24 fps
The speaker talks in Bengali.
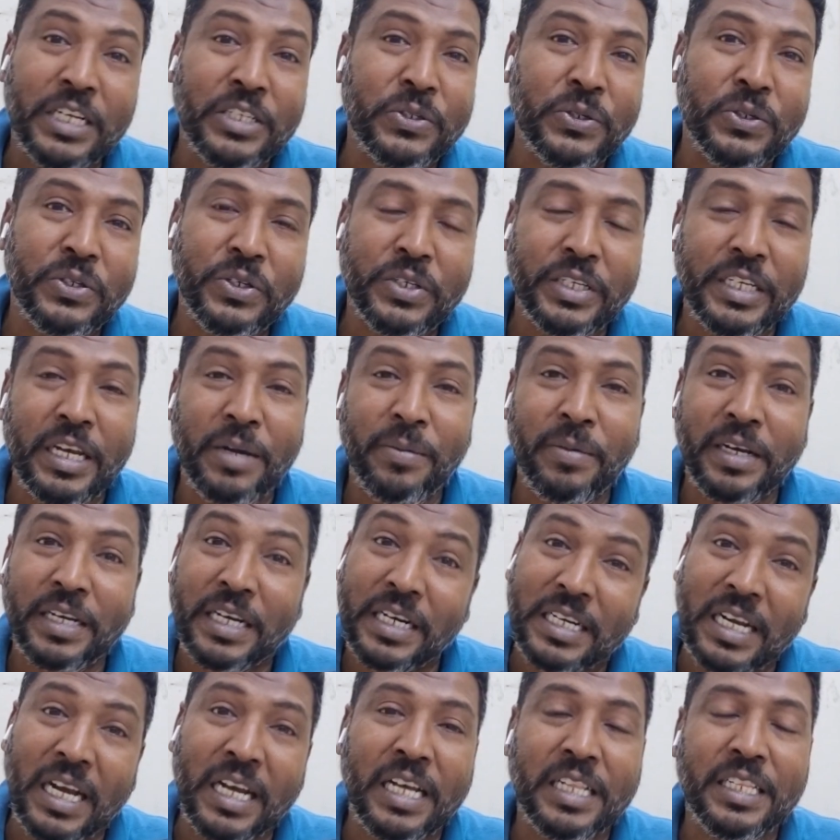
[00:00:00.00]
দেওয়ার জন্য কি
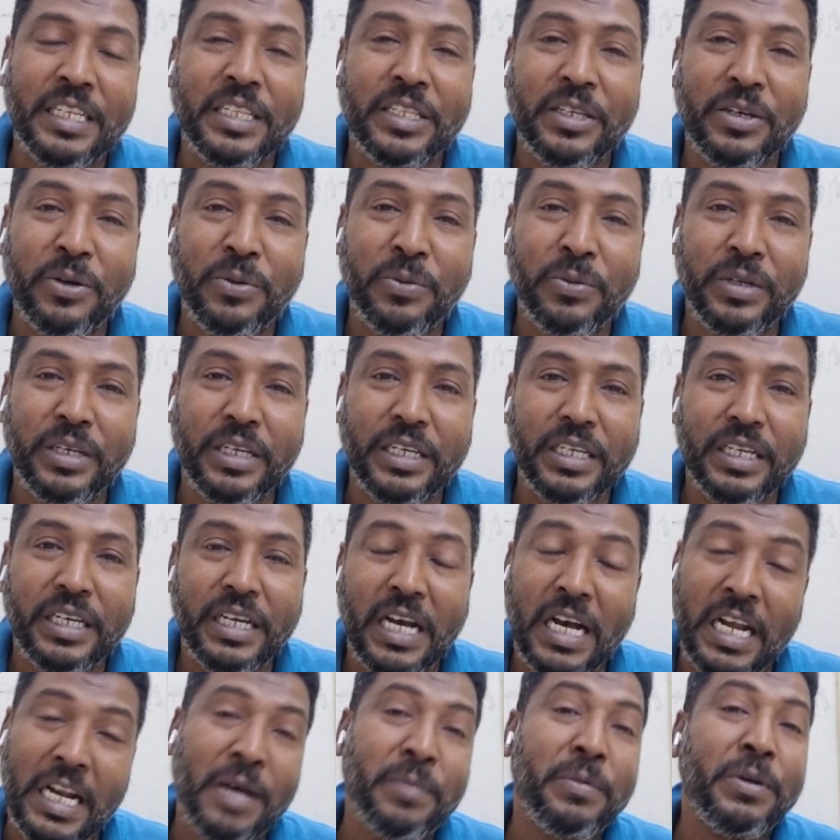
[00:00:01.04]
আমাকে টাকা দিতে হবে
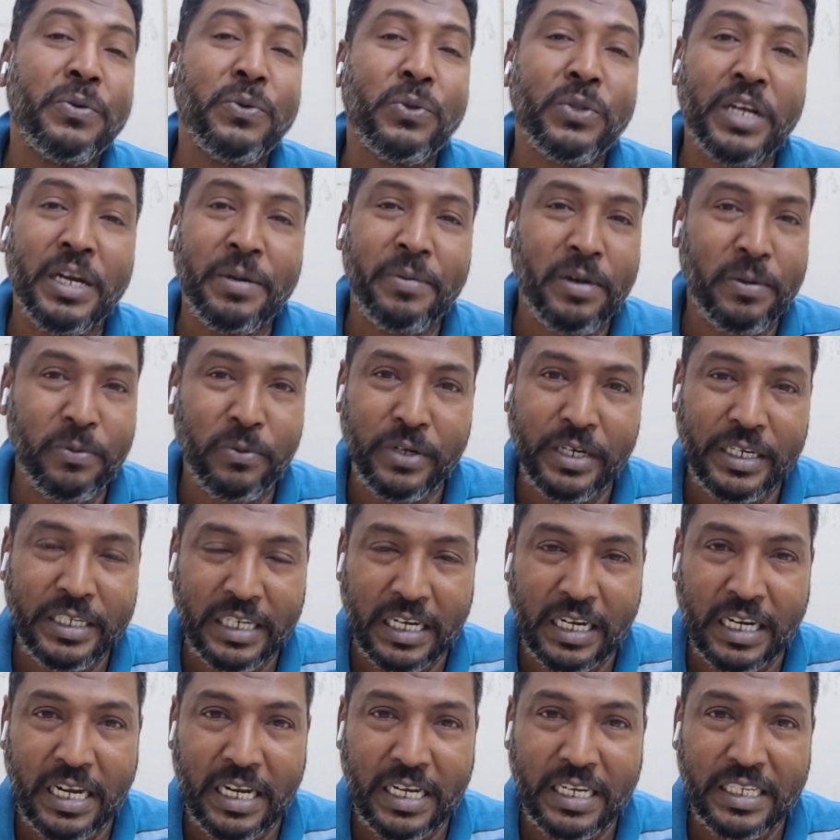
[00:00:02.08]
আর আমি কোথায় পাবো এই
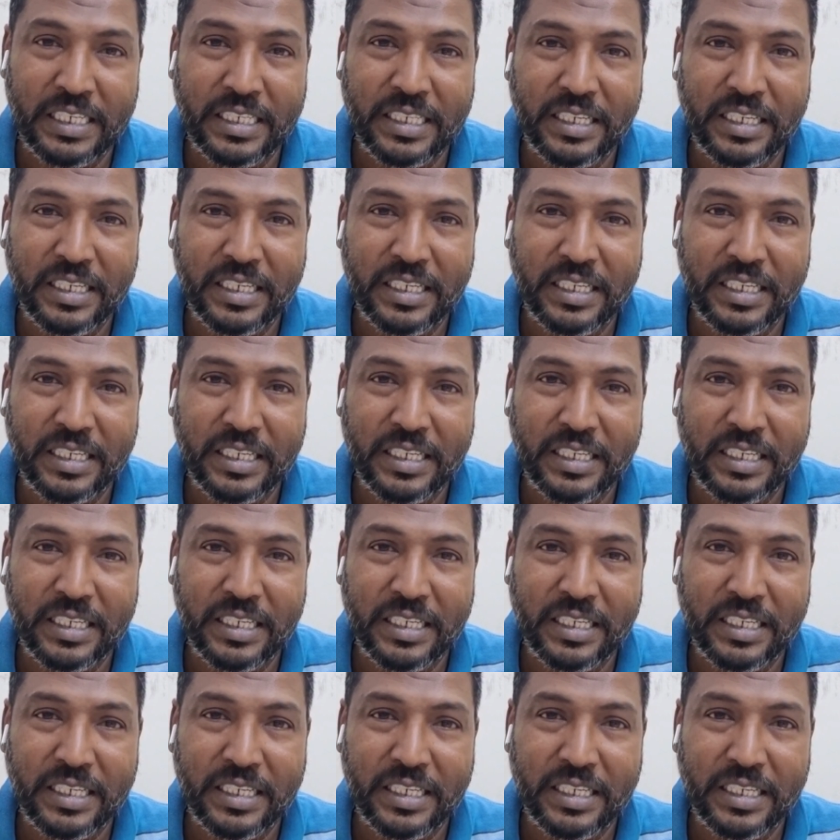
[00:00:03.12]
টাকা